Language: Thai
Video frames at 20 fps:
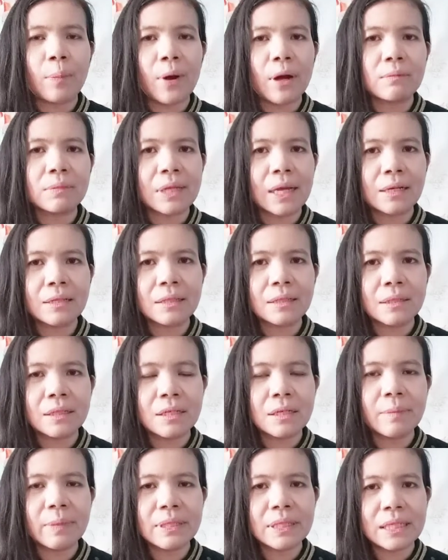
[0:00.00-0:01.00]
พร้อมทั้ง
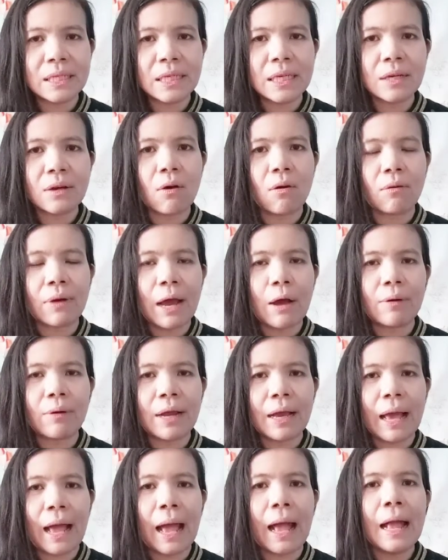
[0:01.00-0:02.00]
ชื่อบัญชีของเรา
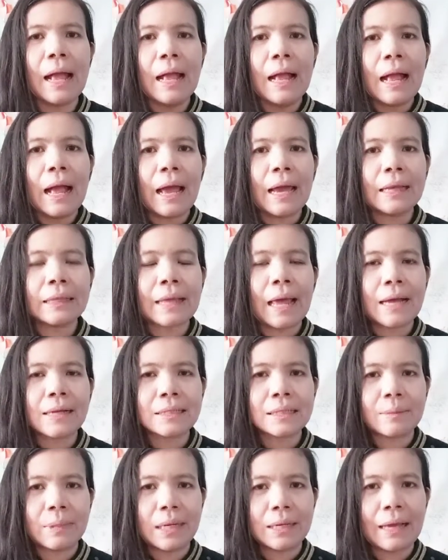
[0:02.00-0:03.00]
นะคะ ให้ทาง
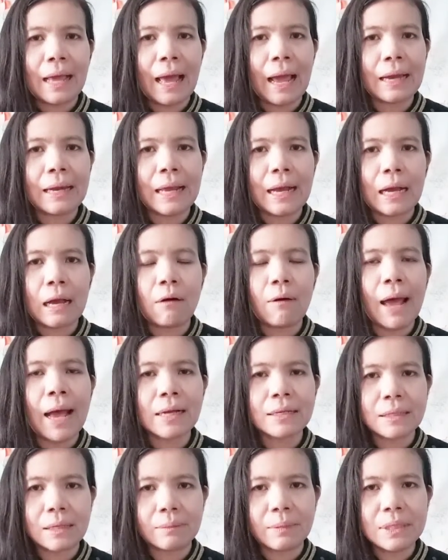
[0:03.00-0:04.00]
สำนักงานเนี่ยเขา
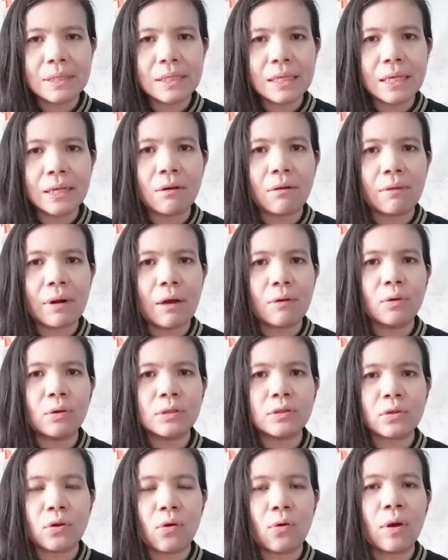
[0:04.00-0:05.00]
หักจากบัญชีของเราโด
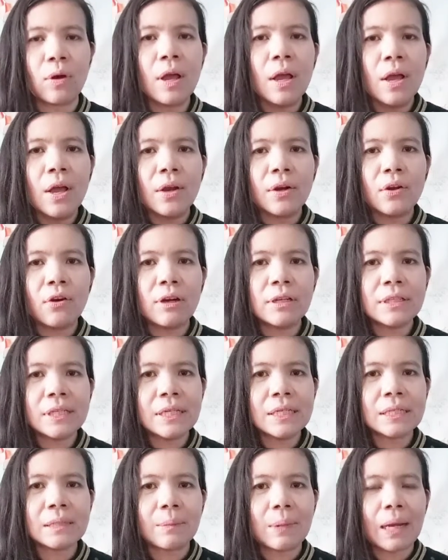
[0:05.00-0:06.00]
ยตรง โดย
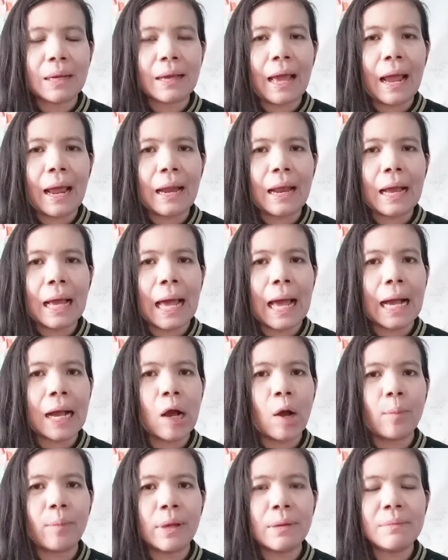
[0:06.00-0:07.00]
ที่ำนักงานนะคะ
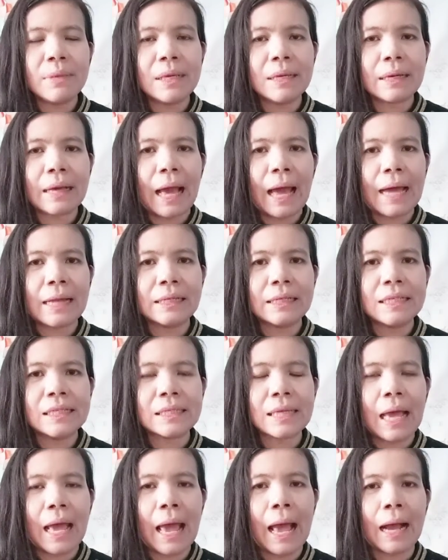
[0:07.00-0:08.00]
เขาไม่มีการที่
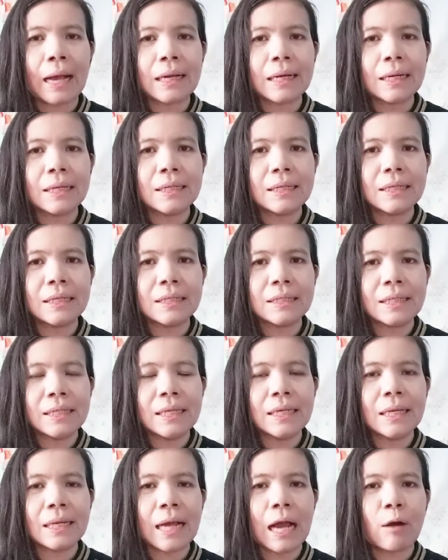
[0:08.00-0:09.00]
จะหักเกิน
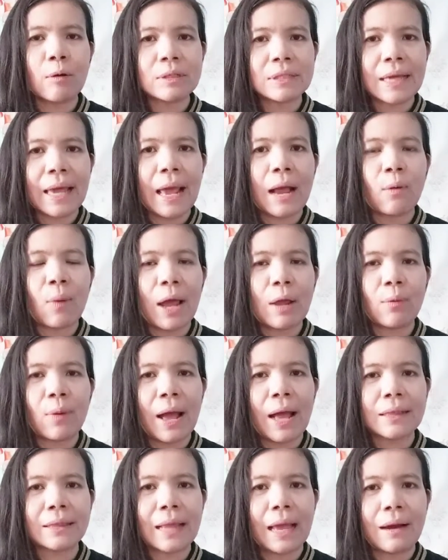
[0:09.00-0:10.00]
ที่เขาแจ้งไว้
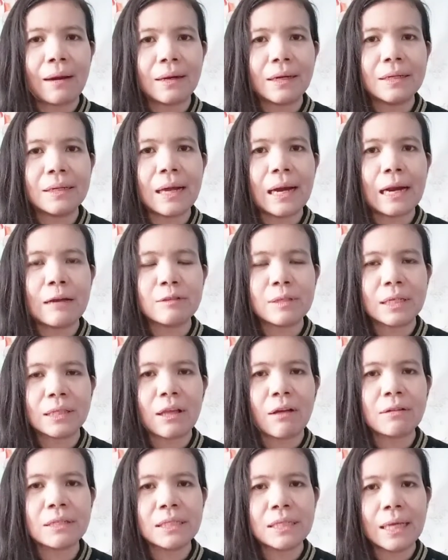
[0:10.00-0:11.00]
ว่า แต่ละเดือนเราจะ
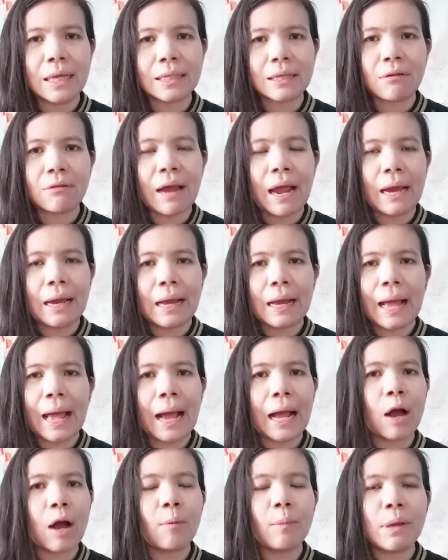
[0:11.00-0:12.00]
ต้องเสียเท่าไหร่นะคะ
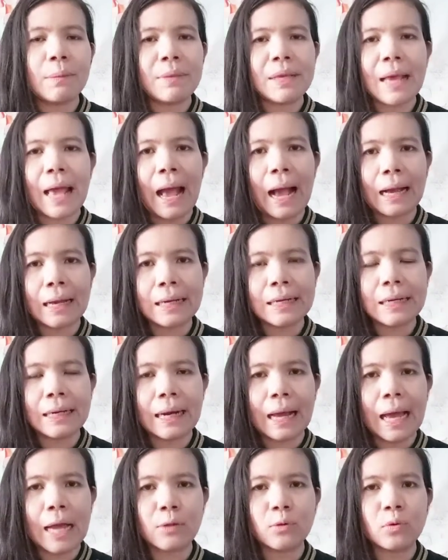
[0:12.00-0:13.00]
เขาไม่มีหักเกิน
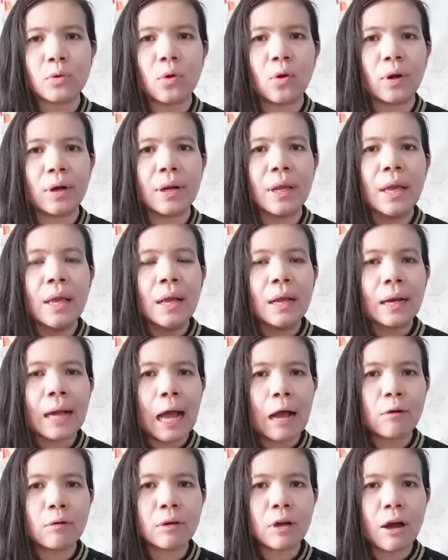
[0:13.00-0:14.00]
นะคะ ทุกคน
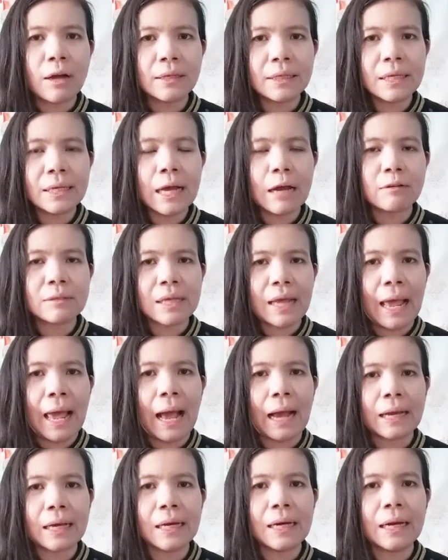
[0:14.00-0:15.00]
เขาก่อนที่เขาจะ
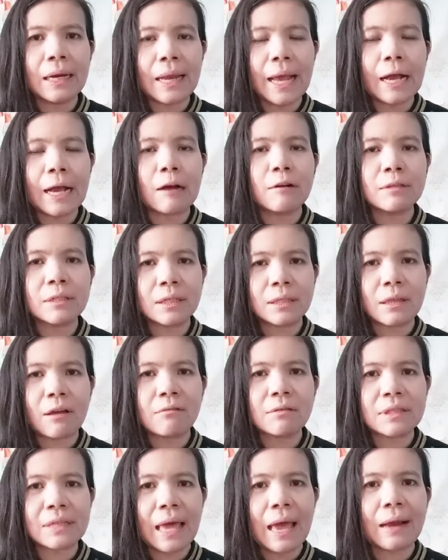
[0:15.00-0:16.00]
หักเกินเนี่ยเขาจะต้อ
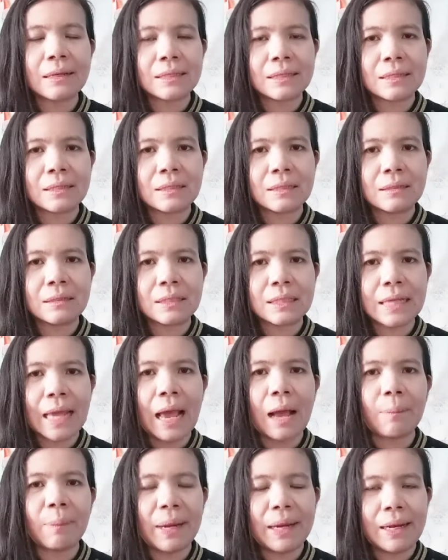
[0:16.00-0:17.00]
งแจ้ง
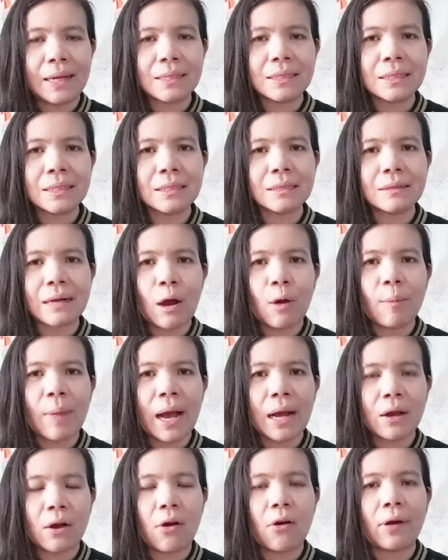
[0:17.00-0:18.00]
แจ้งเป็นหนังสือเรา
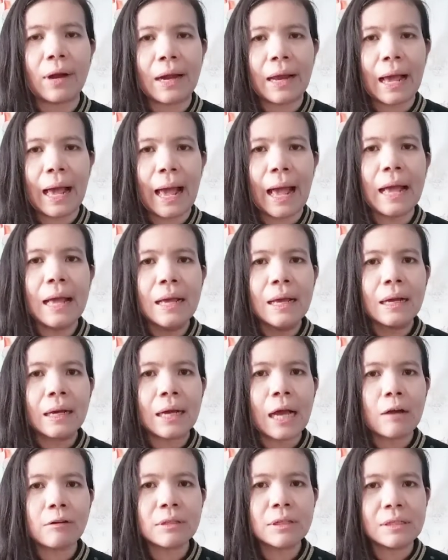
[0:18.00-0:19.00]
มาก่อนนะคะ
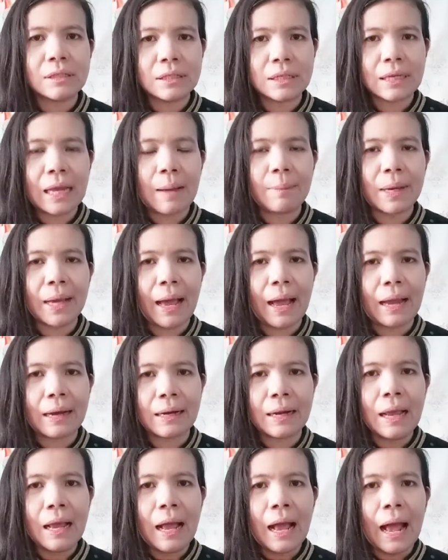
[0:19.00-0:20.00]
เขาถึงจะทำการ
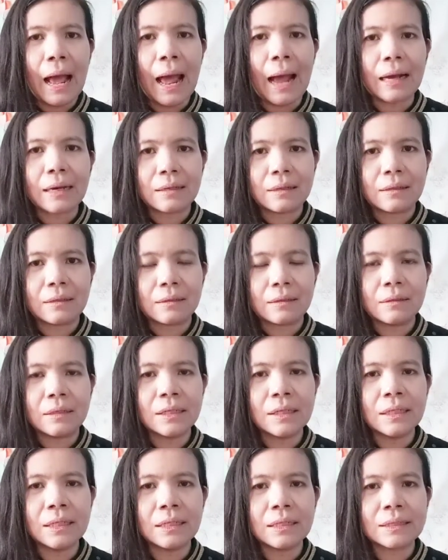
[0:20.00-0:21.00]
หัก
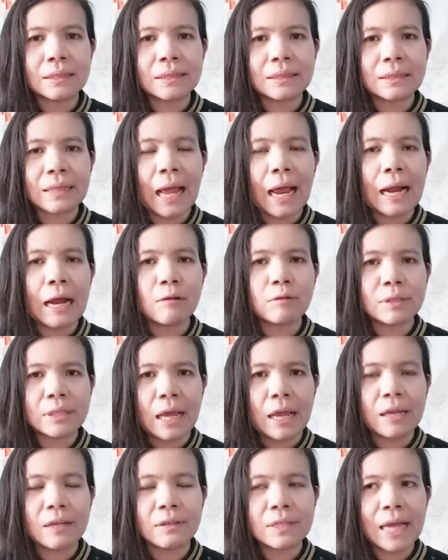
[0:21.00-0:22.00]
เกินถ้าเรา
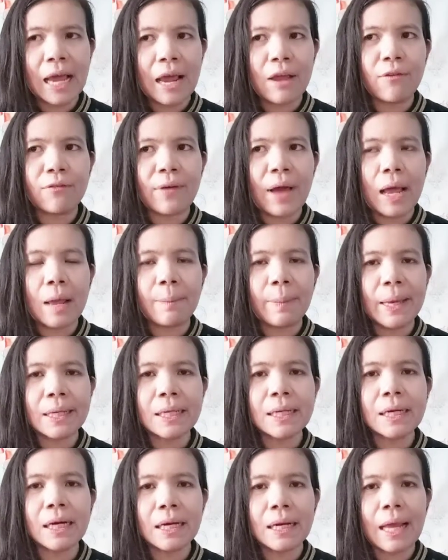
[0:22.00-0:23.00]
ใช้ใช้ไฟไป
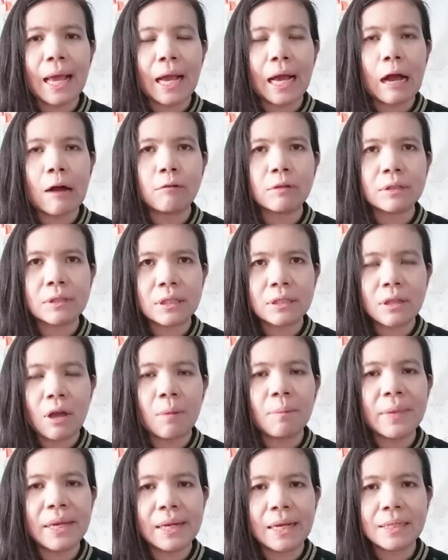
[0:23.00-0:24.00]
เกินเนี่ยเขาจะต้
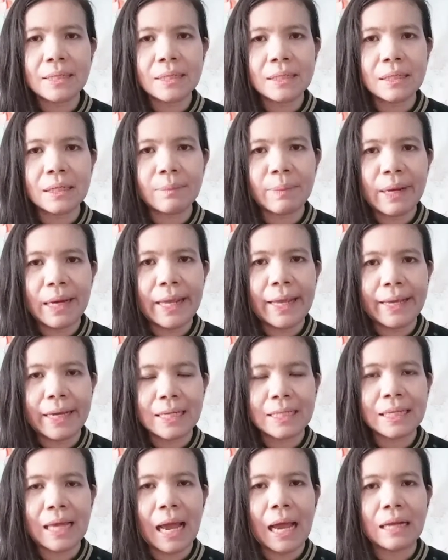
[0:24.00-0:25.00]
องมีหนังสือเป็นเอก
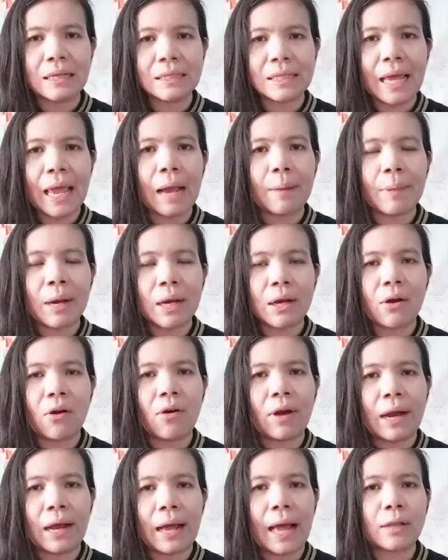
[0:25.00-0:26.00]
สารแจ้งมาก่อ
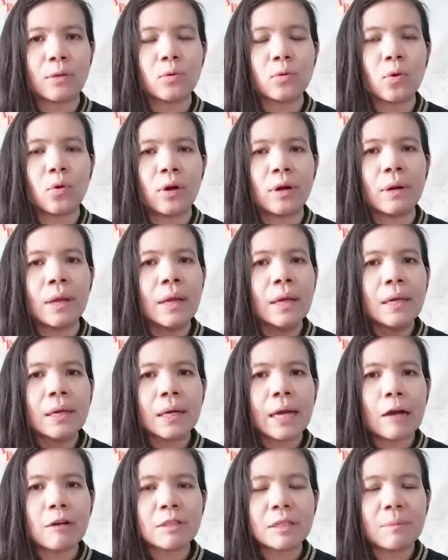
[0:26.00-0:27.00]
นนะคะ ทุกคน
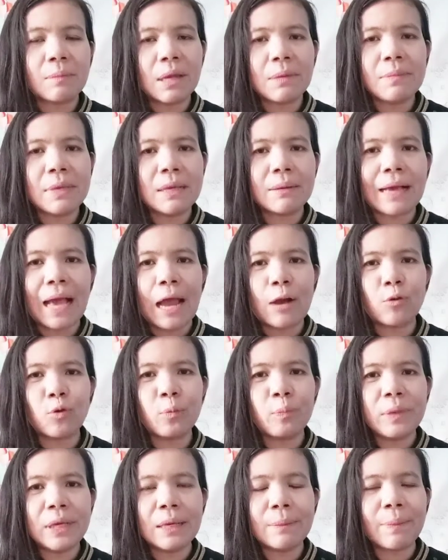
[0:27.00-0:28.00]
เขาจะไม่มีการ
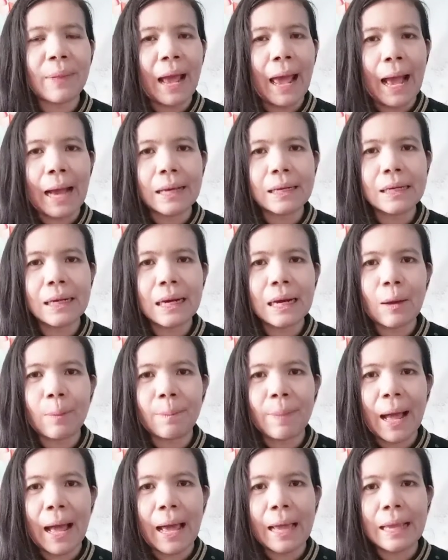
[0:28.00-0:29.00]
อุบอิบหักเงินเราไป